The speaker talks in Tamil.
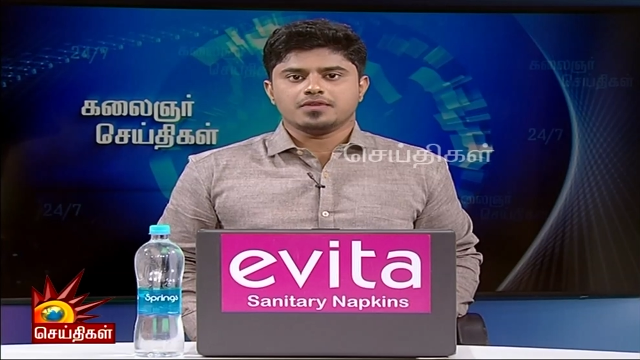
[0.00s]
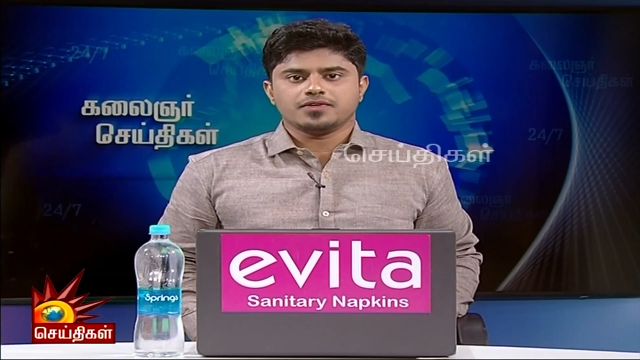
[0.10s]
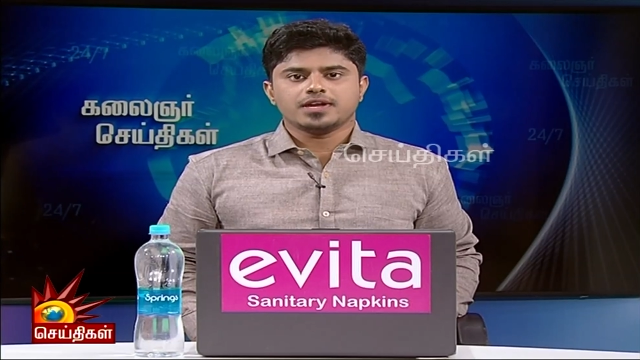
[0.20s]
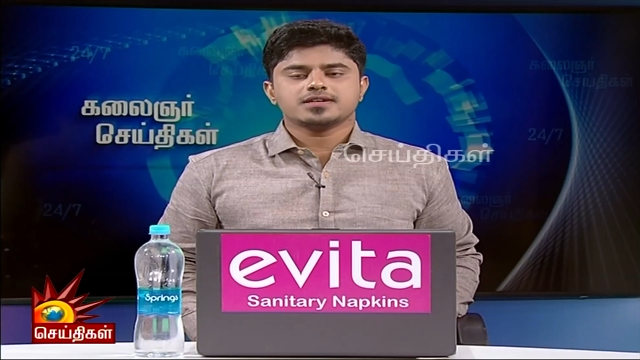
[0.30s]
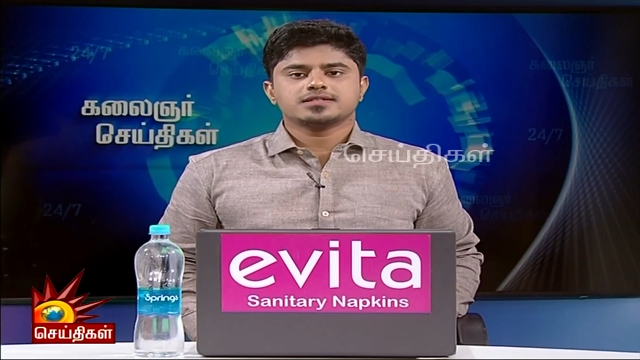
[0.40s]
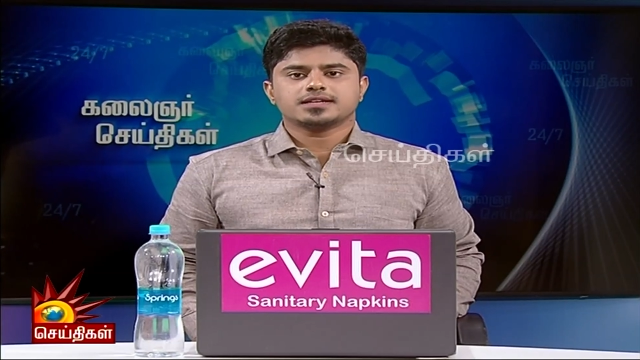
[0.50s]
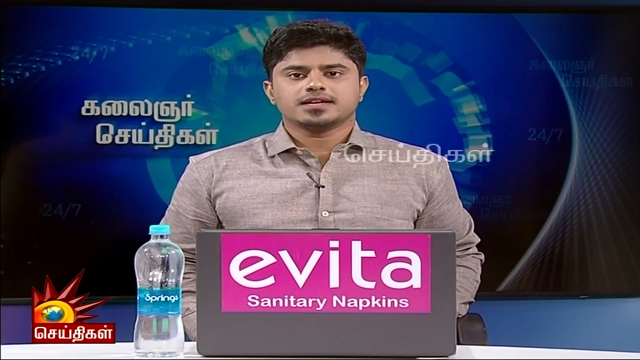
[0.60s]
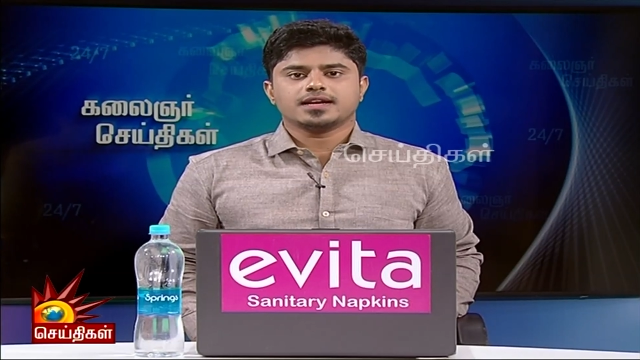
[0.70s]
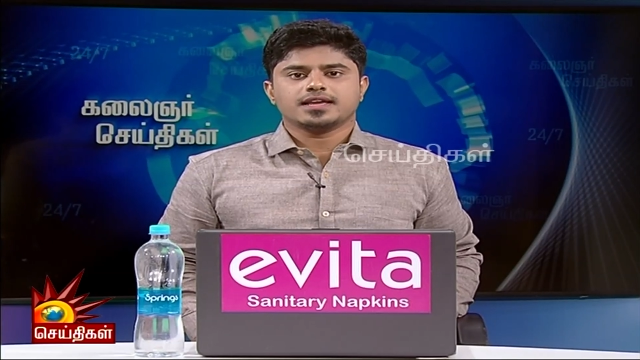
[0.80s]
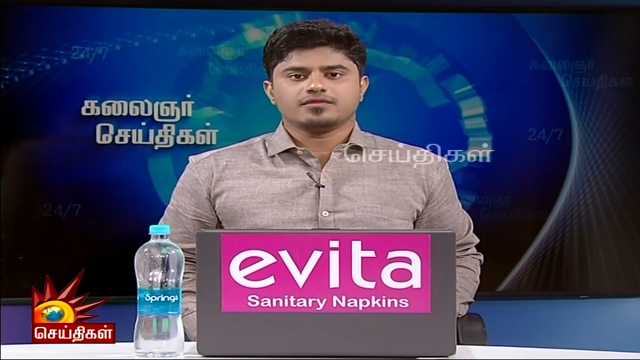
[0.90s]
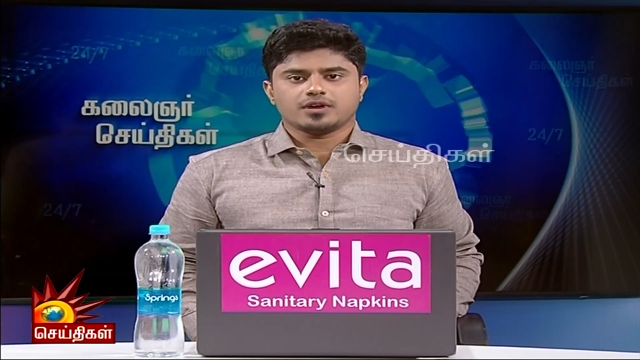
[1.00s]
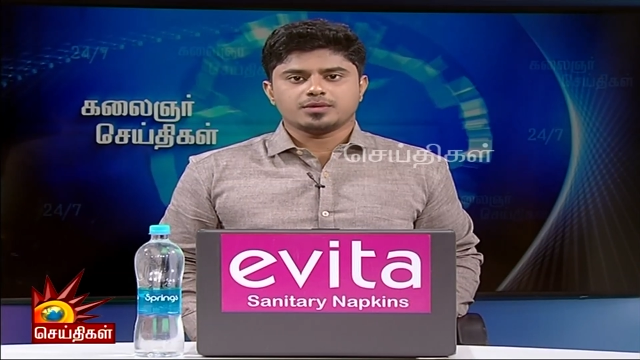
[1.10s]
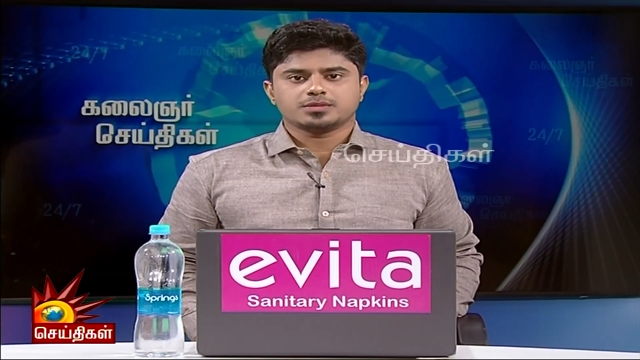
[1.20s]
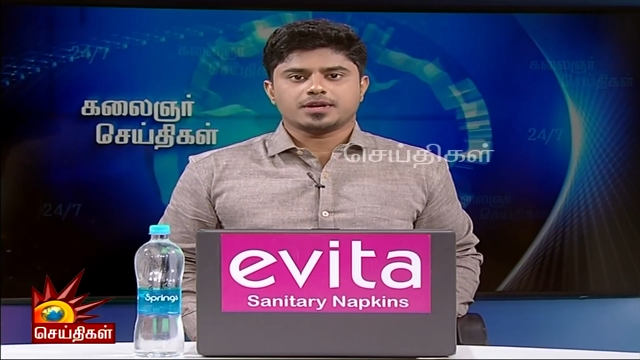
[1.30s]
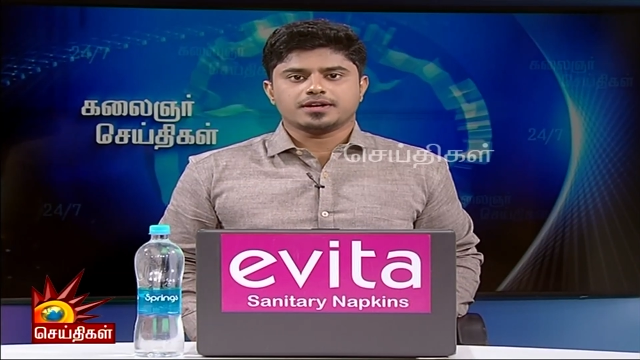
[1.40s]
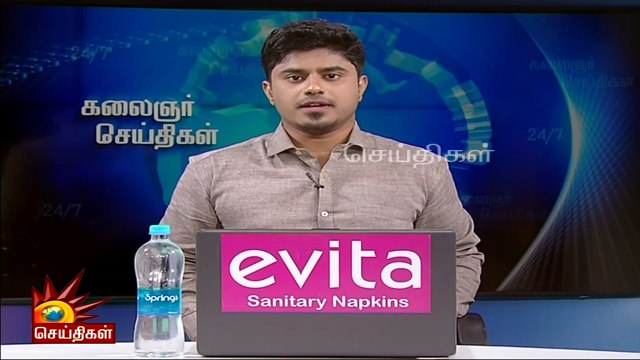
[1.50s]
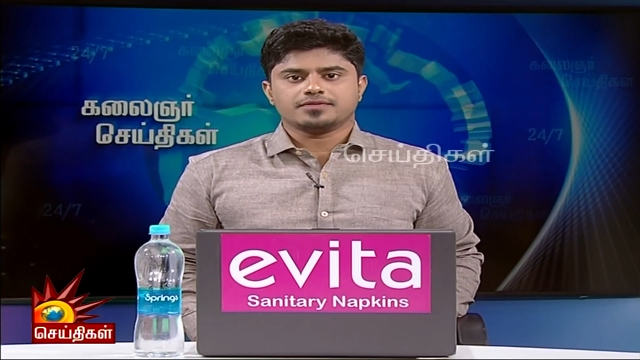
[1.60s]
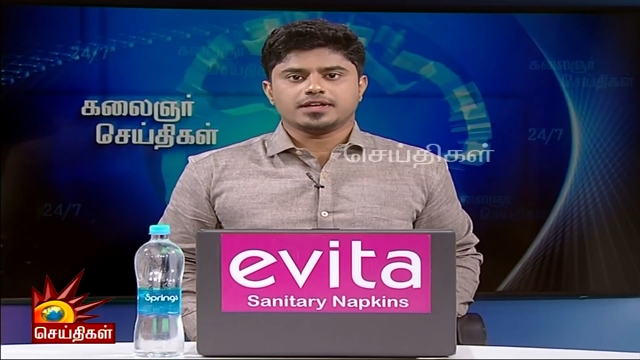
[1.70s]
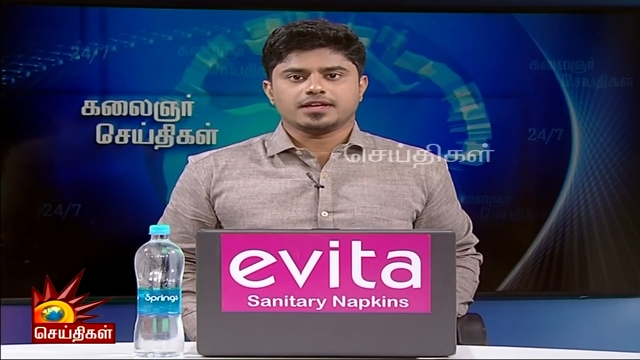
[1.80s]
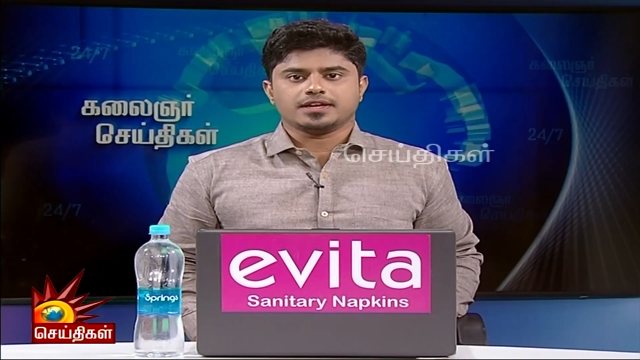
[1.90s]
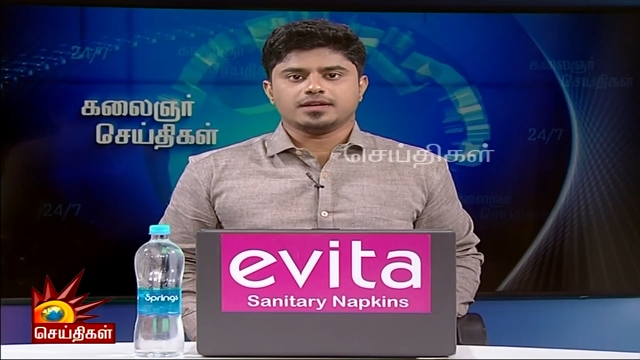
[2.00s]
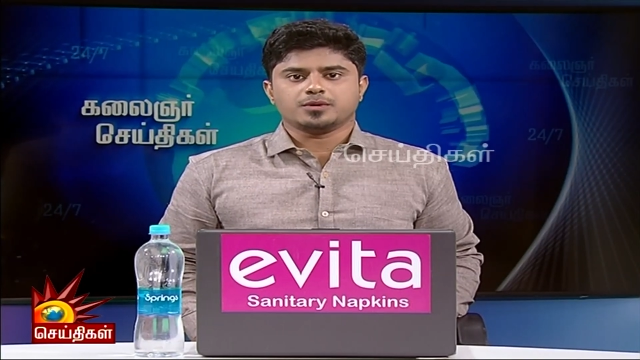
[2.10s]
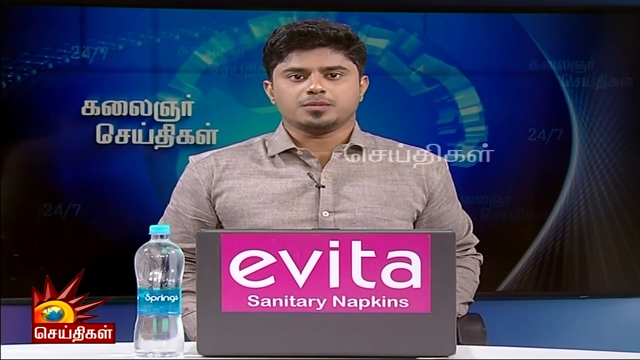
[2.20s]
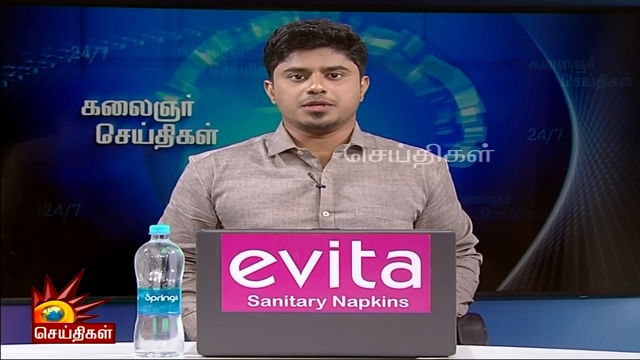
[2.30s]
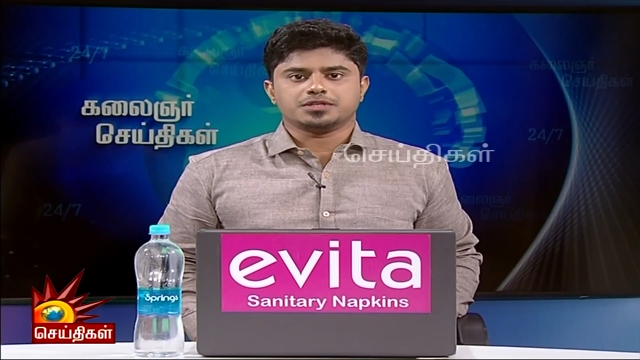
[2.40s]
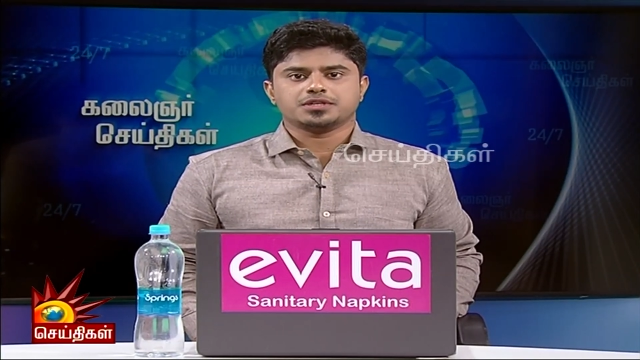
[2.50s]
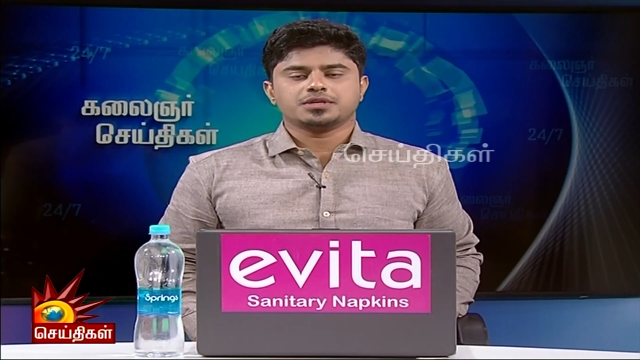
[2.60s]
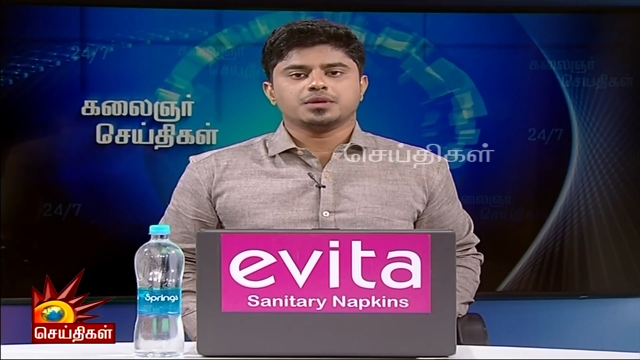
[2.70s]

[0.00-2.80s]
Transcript: வேளாண் சட்டங்களை வாபஸ் பெற நடவடிக்கை எடுப்போம் என்று